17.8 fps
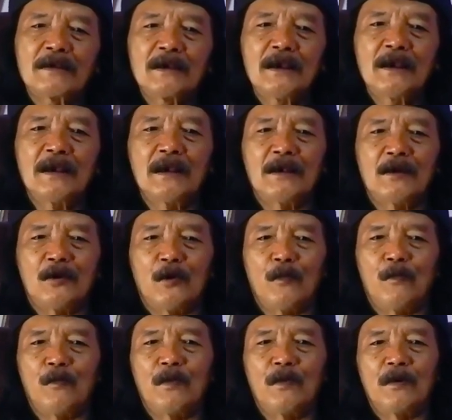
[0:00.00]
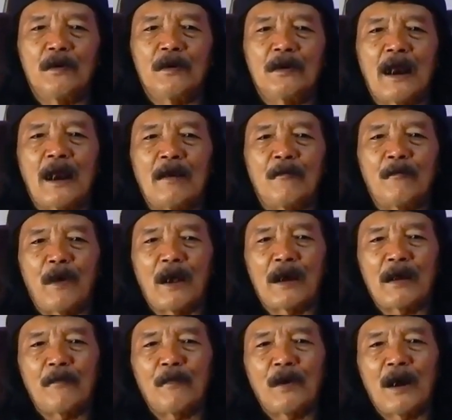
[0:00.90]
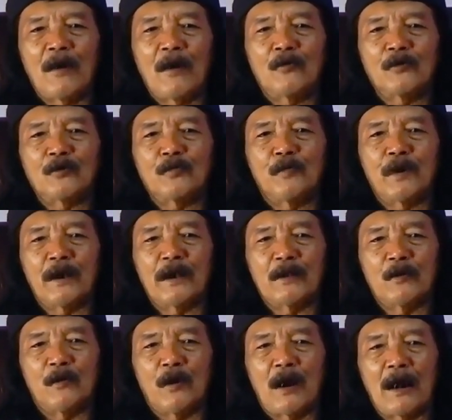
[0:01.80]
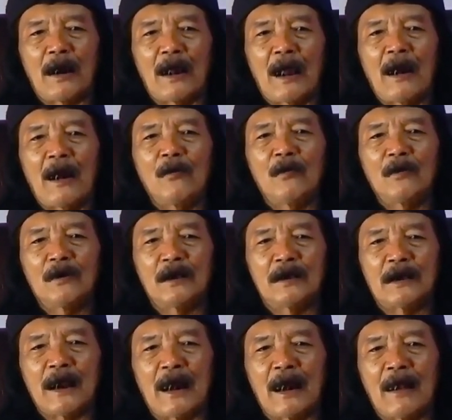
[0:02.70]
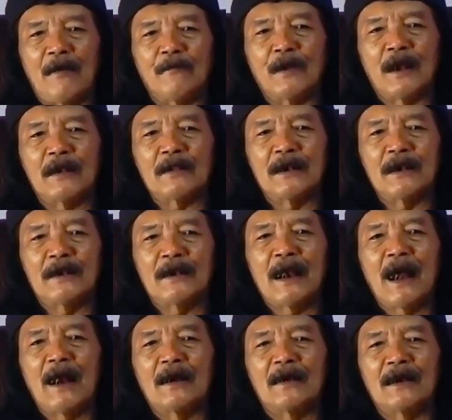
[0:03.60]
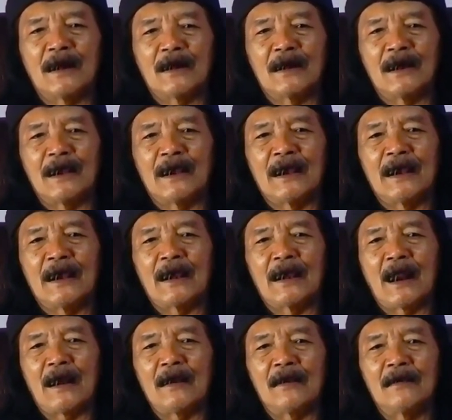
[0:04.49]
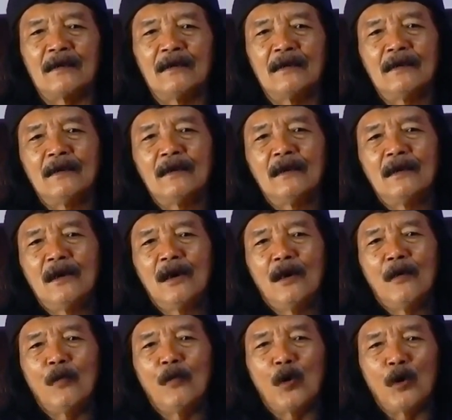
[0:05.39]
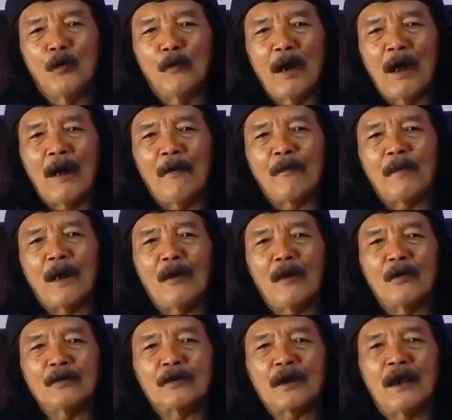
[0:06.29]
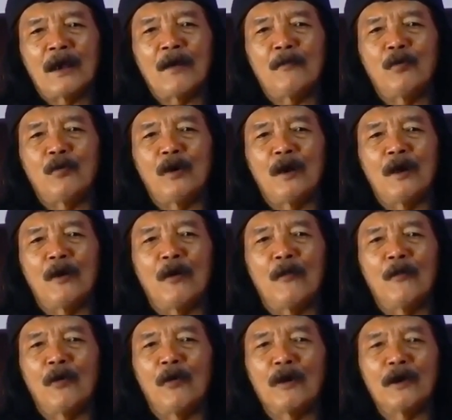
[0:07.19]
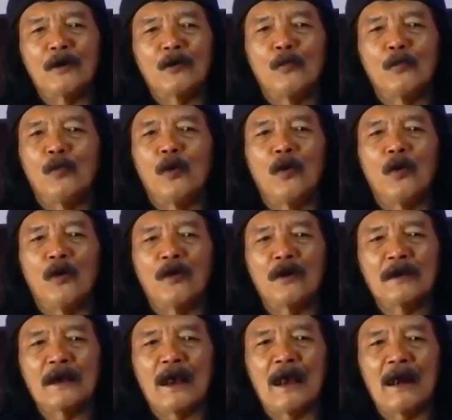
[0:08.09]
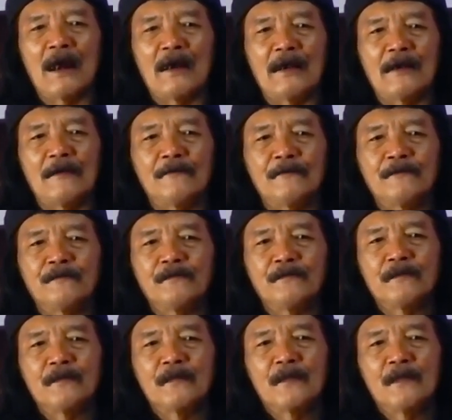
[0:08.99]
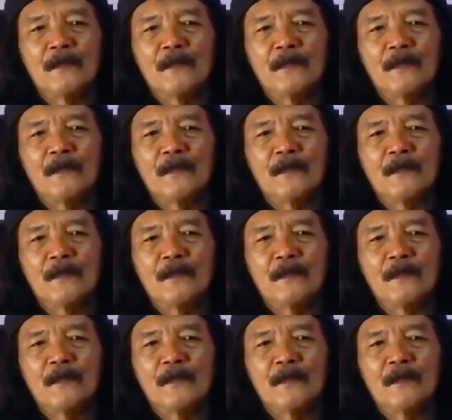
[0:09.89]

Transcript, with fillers: yang masih hidup dan para pelaku spiritual kalau di dalamnya tidak ada keinginan. Mohon maaf kalau saya boleh ngomong itu bohong sekali.